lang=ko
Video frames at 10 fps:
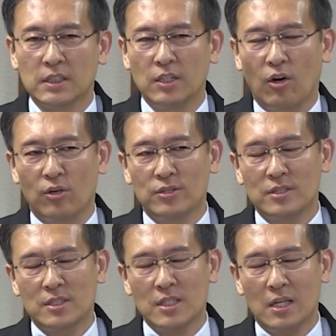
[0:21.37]

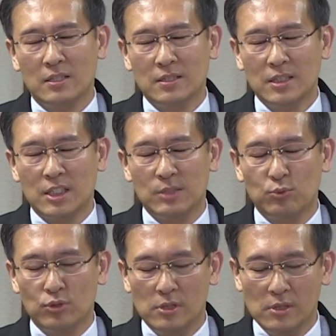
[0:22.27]
언짢은
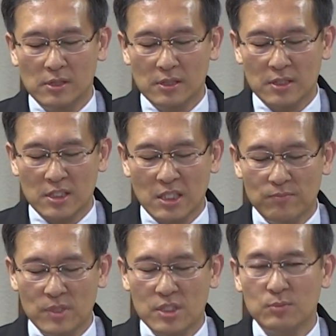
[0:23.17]
기분을
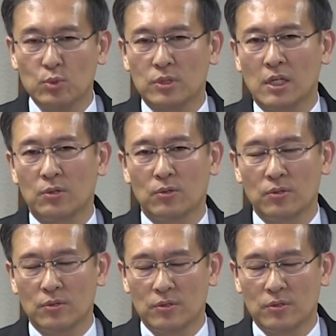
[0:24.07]
참지 못하고